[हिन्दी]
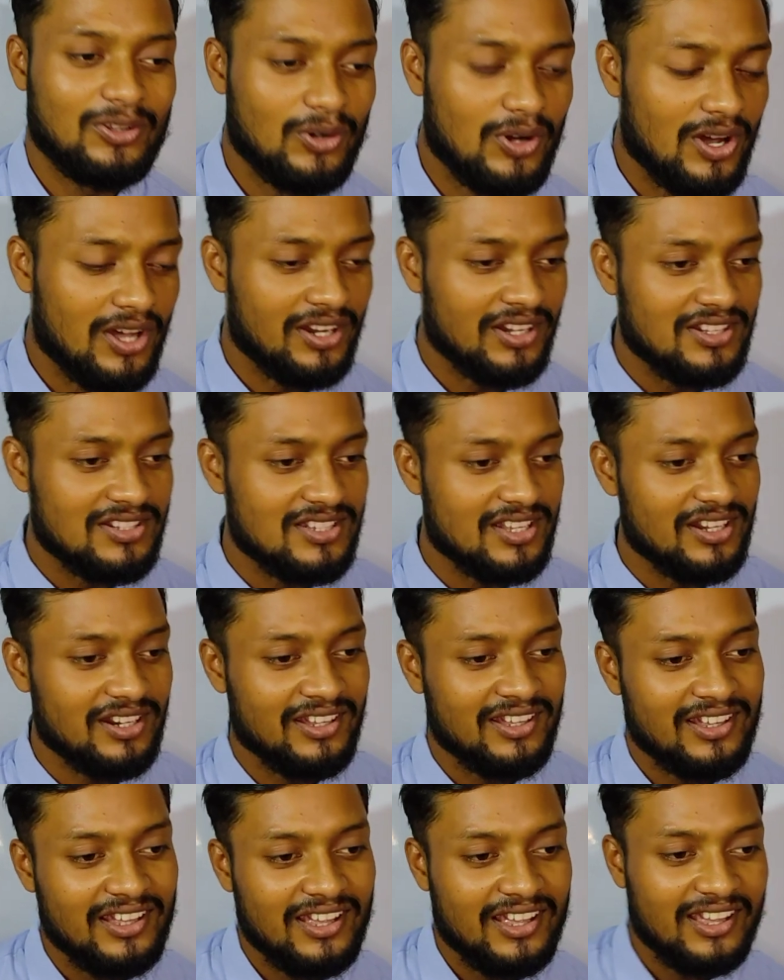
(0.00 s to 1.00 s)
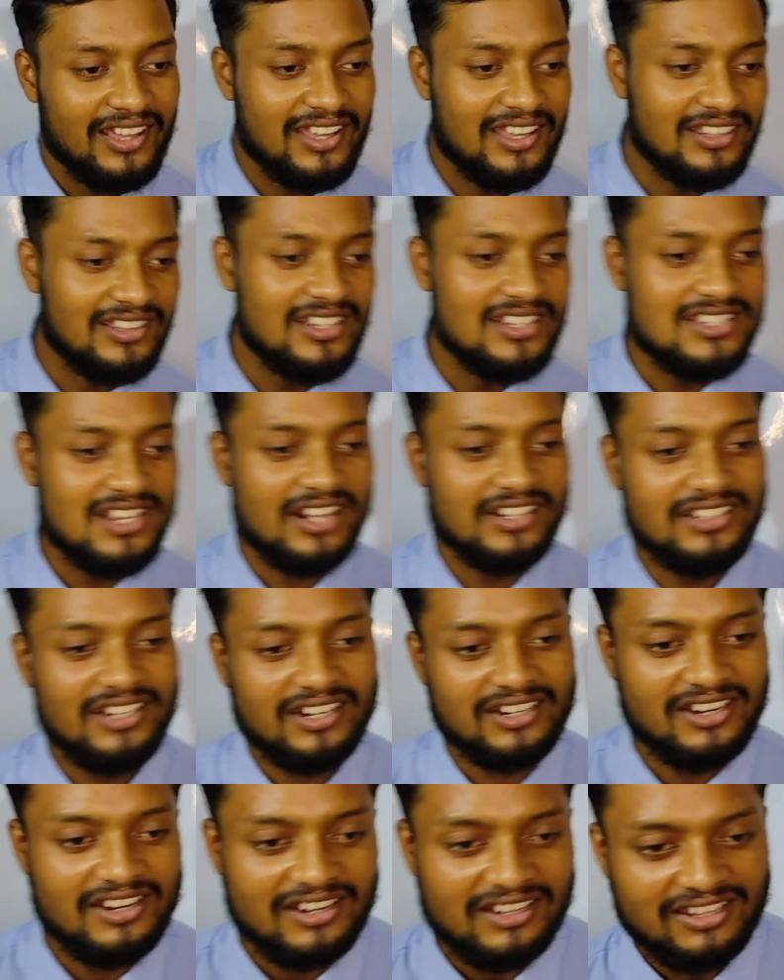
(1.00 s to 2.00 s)
तो आनंद सर कितनी शादी
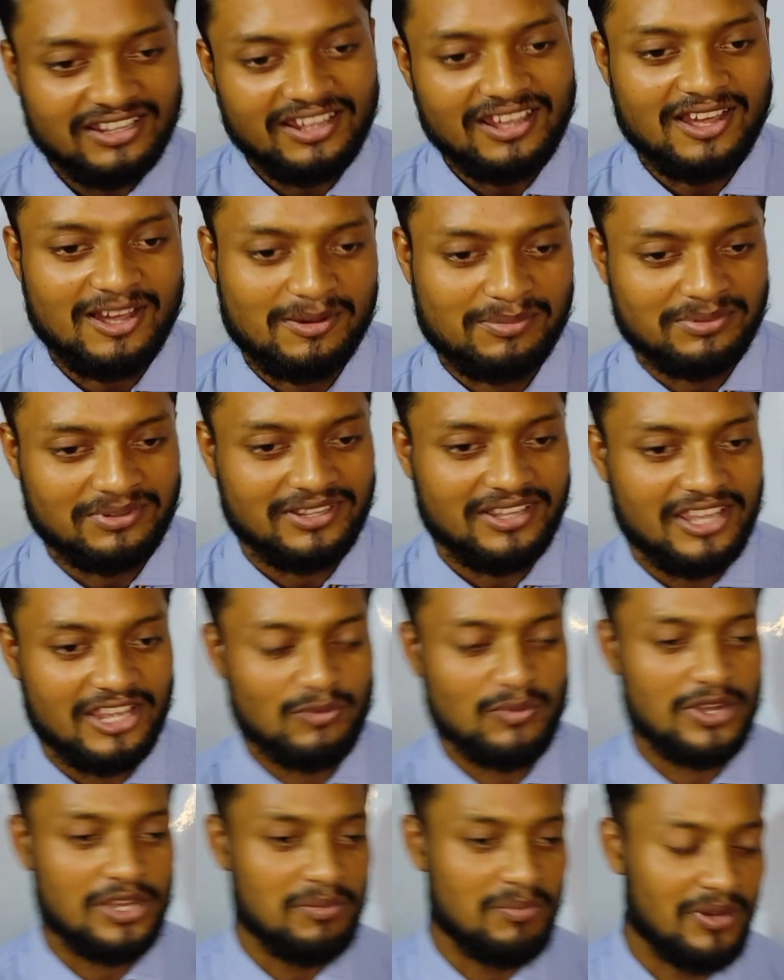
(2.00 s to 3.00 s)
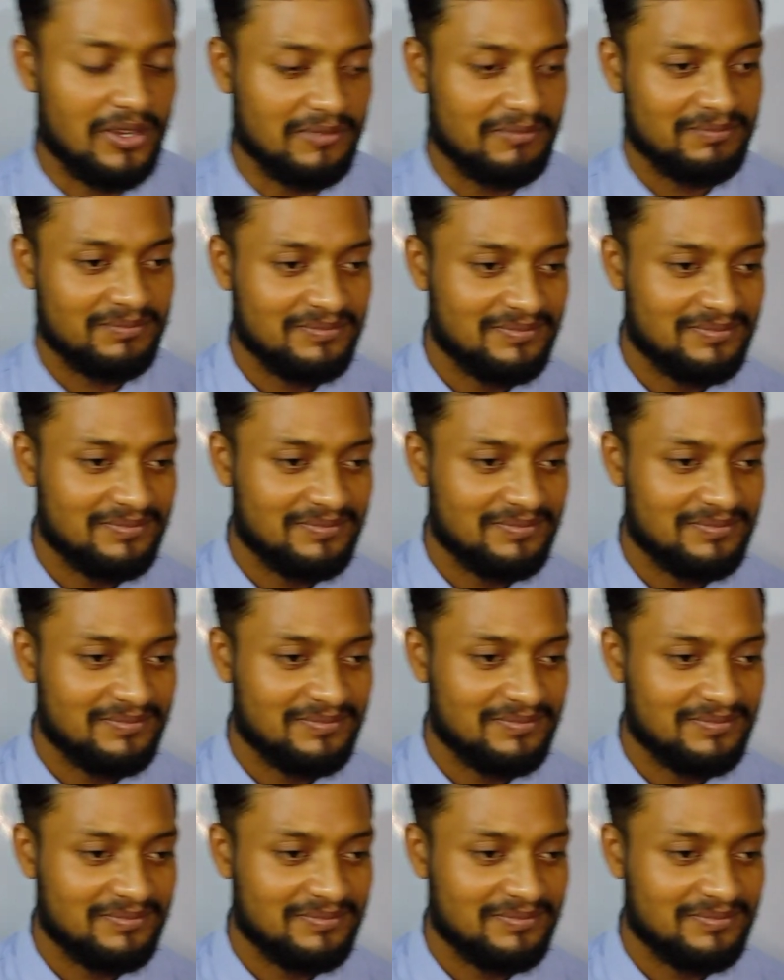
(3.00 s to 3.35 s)
अटेंड किए हैं आप एक वीक में